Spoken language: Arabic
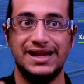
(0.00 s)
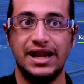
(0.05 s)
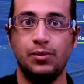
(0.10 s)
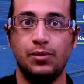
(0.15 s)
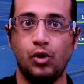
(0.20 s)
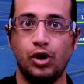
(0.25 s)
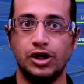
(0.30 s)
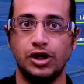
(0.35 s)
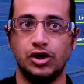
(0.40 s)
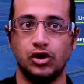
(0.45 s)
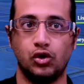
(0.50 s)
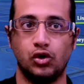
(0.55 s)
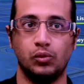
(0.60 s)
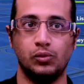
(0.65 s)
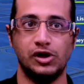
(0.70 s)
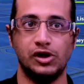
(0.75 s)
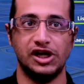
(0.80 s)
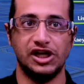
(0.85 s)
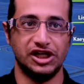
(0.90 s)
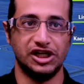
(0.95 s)
سلام
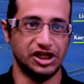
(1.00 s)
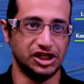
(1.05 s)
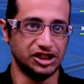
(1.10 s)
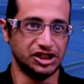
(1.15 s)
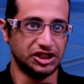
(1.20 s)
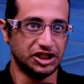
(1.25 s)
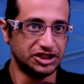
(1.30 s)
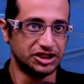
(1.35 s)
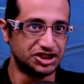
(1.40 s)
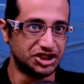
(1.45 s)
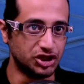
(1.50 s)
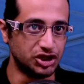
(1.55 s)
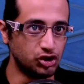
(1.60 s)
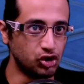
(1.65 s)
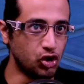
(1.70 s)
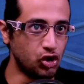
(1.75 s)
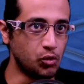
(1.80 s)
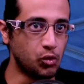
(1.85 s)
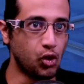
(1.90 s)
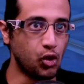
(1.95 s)
عليكم
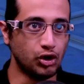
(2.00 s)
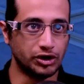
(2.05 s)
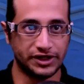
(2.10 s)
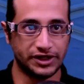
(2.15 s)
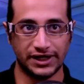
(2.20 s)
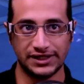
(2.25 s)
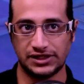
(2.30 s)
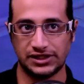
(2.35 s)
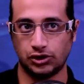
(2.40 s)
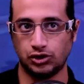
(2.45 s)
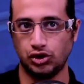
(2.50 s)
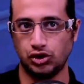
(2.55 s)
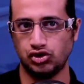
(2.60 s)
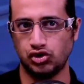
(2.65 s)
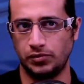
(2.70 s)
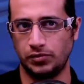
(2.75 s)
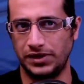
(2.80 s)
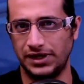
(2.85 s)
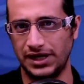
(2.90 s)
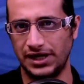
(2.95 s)
شينوبو تخسر
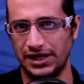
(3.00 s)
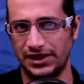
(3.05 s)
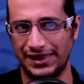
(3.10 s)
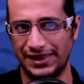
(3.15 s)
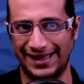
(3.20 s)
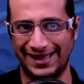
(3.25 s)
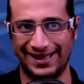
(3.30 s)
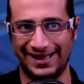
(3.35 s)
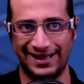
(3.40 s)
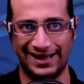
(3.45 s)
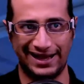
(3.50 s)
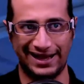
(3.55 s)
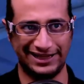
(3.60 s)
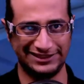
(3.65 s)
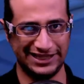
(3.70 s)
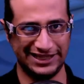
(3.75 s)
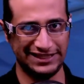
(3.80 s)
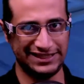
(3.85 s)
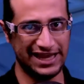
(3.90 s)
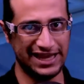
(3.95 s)
جزء من هيلثها
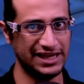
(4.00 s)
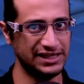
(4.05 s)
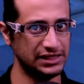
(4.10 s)
عشان